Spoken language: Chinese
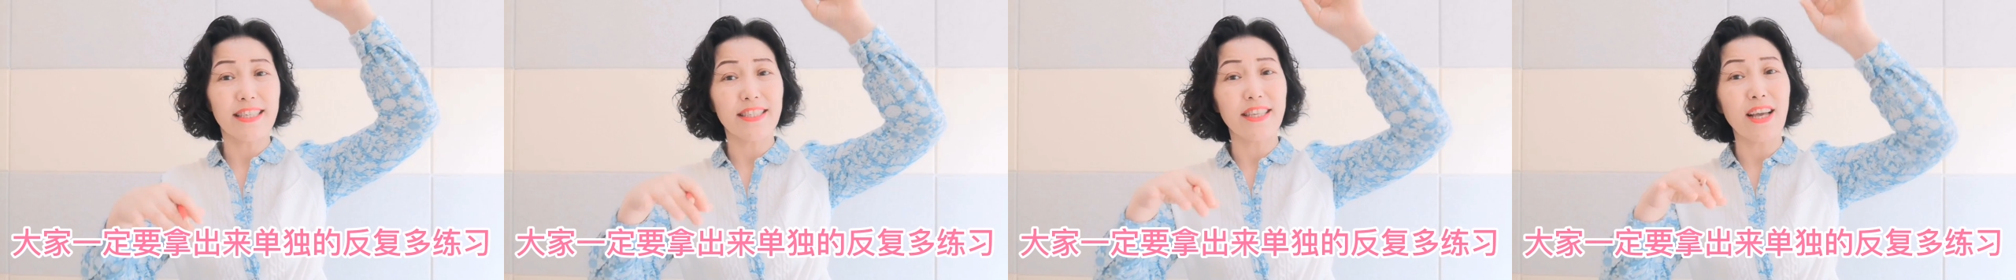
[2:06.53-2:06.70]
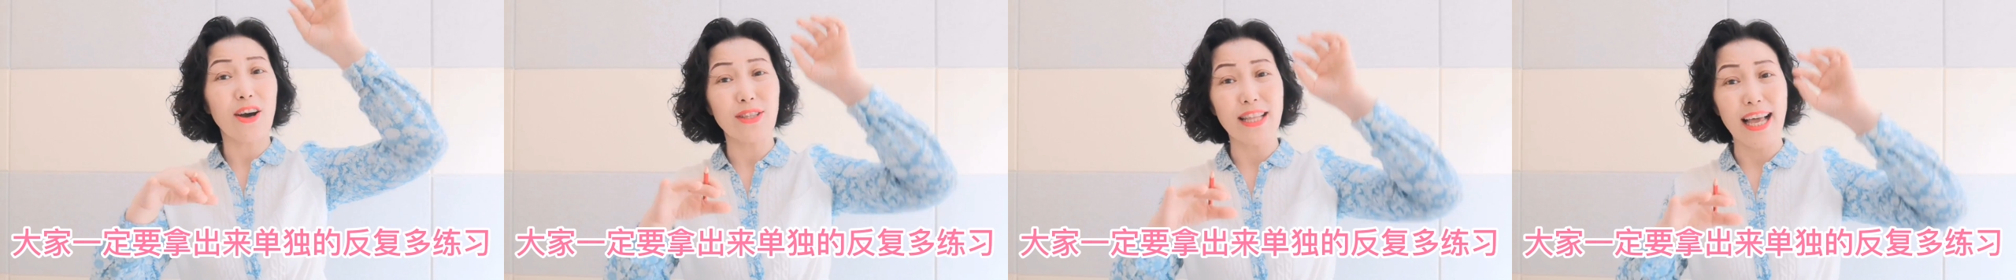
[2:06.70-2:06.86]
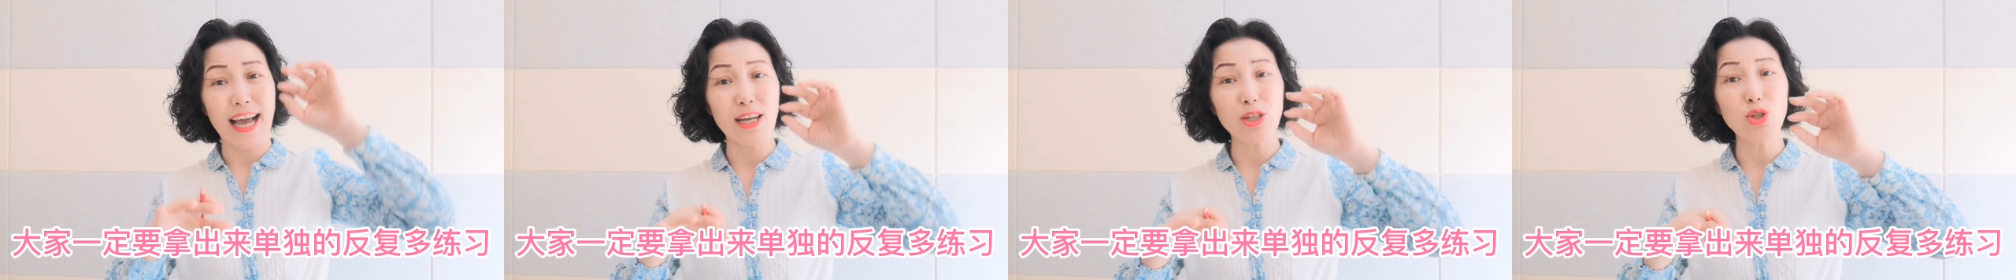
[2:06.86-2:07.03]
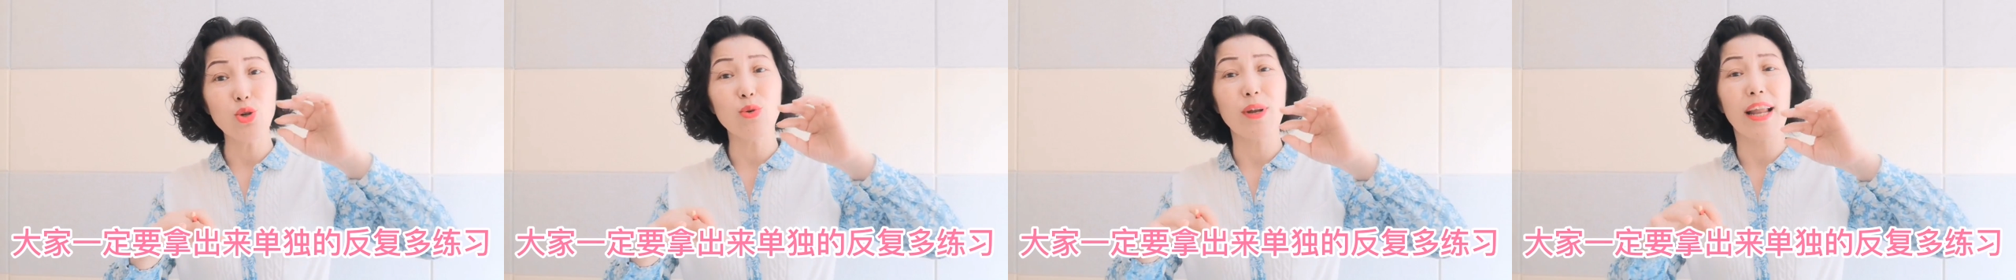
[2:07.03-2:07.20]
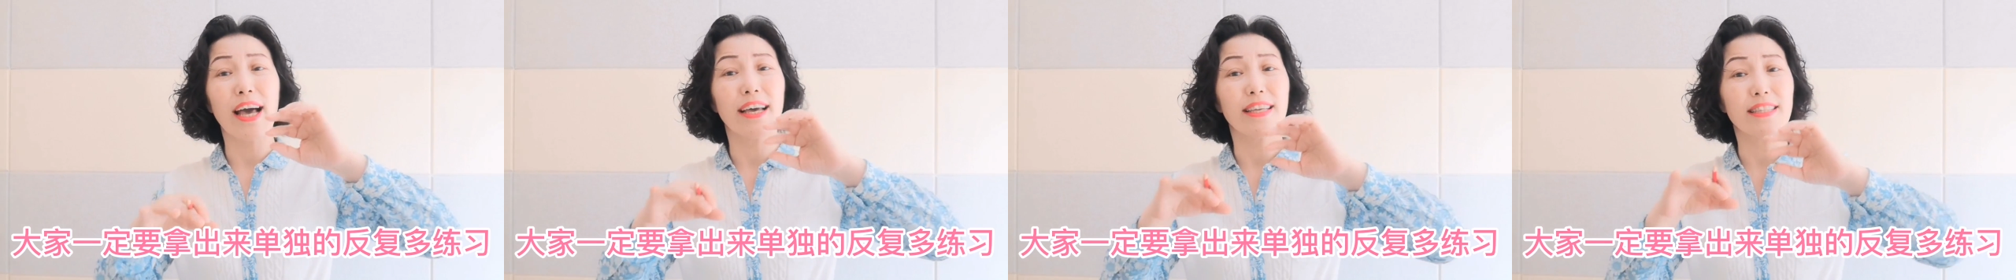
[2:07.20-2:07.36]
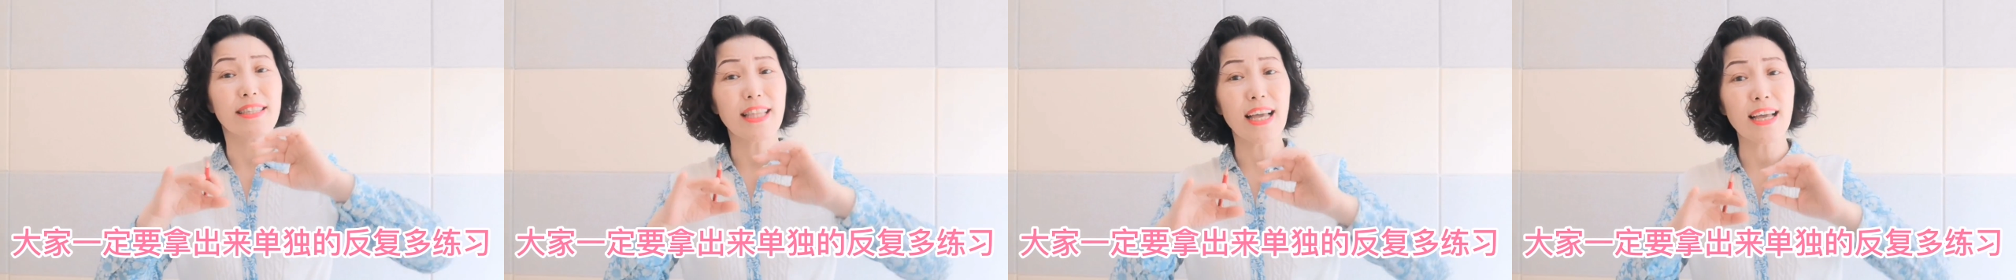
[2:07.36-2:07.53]
定要拿出
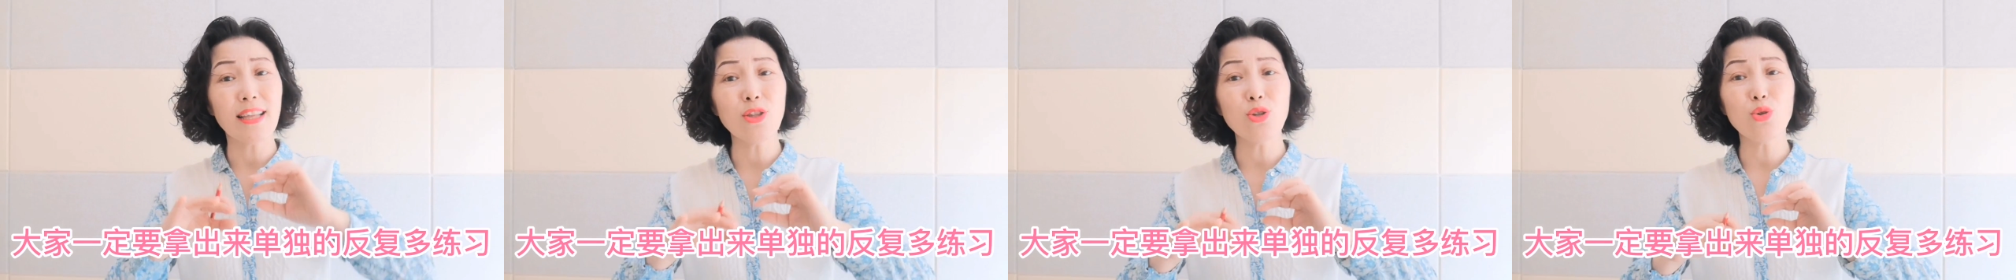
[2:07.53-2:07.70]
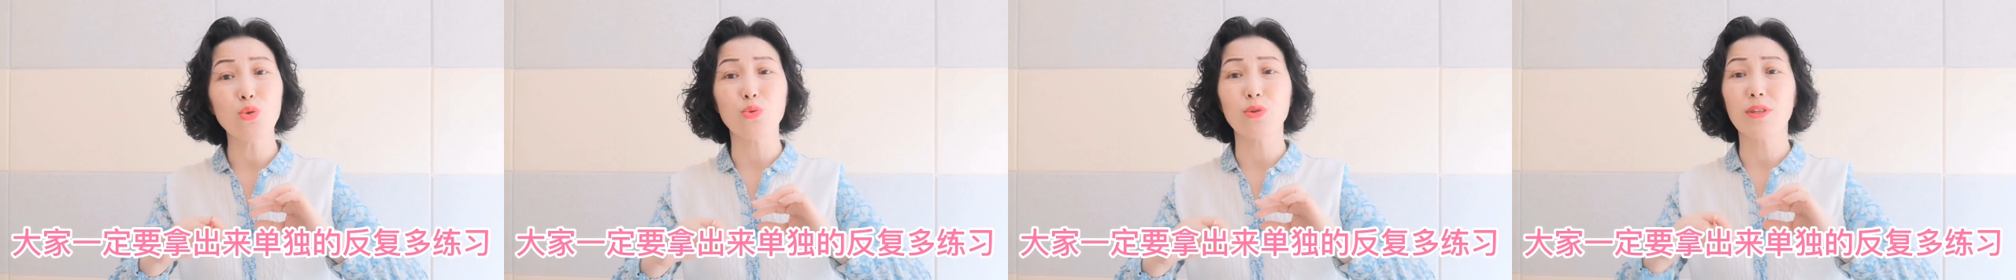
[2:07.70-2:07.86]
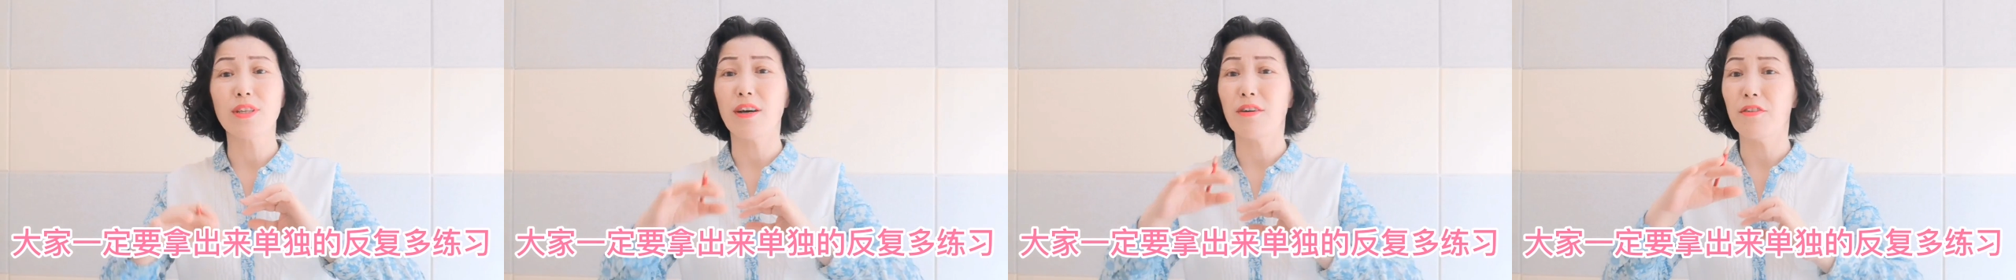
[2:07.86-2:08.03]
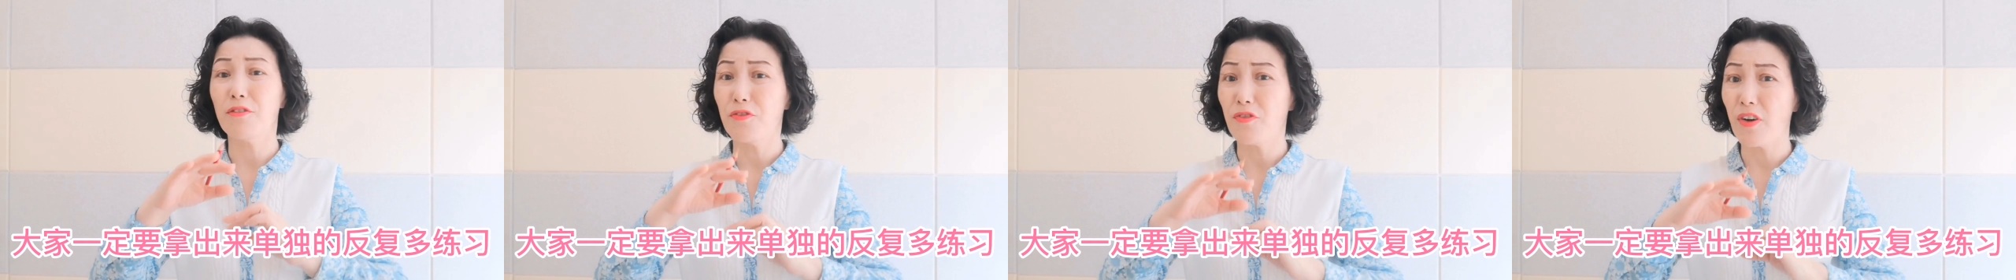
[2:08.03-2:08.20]
来单独的